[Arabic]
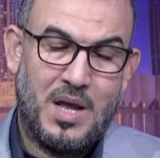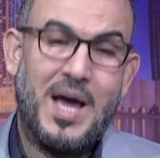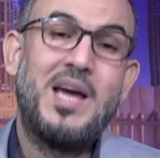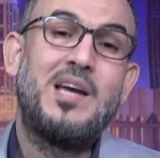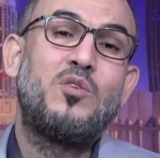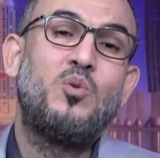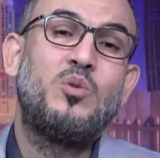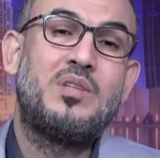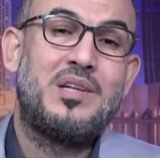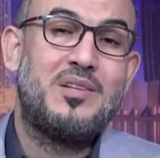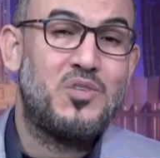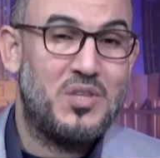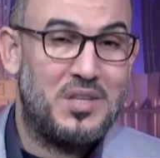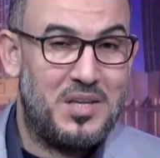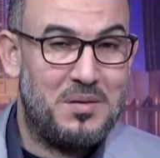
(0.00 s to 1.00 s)
حيث
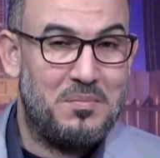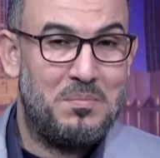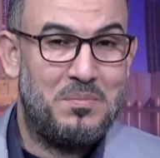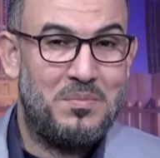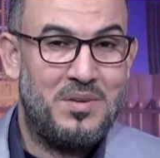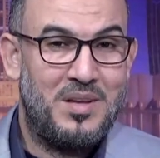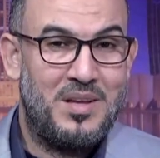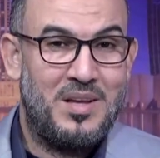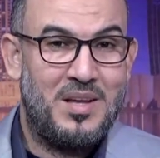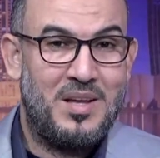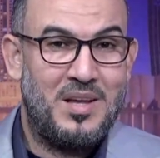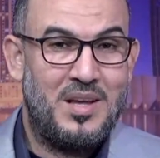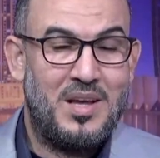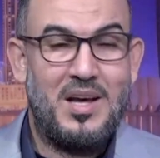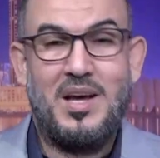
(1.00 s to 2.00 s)
التنصيب
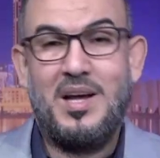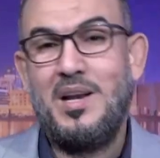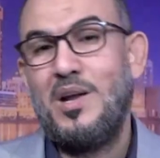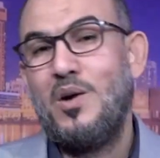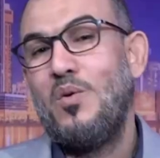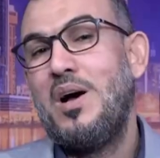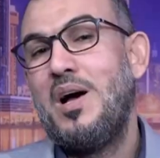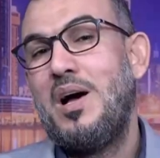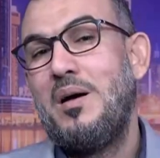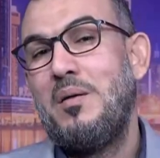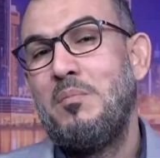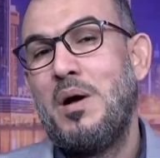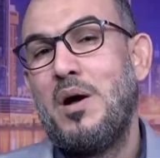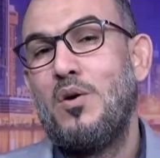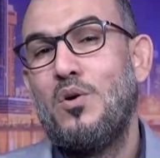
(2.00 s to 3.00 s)
اللي هو
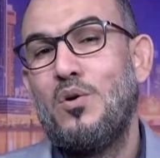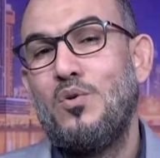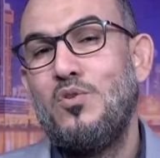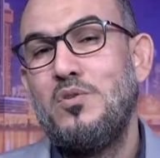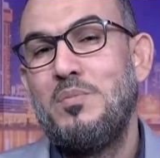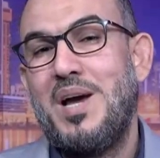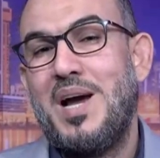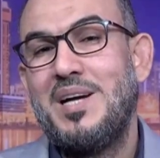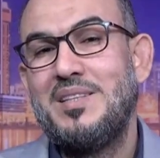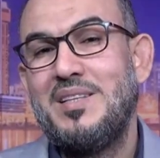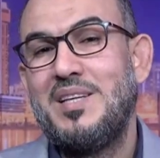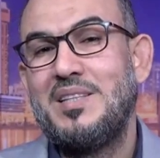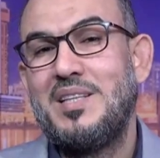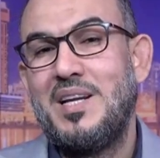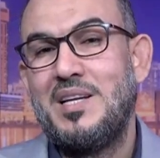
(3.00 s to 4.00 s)
مقرون
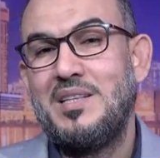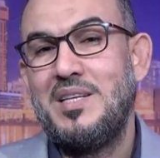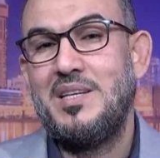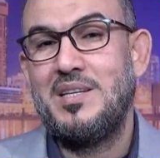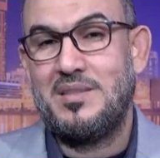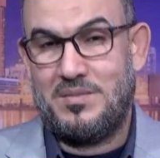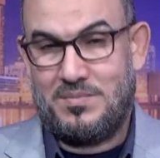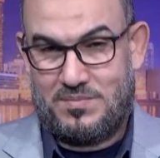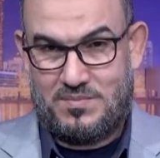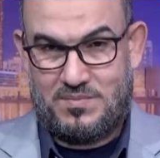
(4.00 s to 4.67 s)
بحادثه الغدير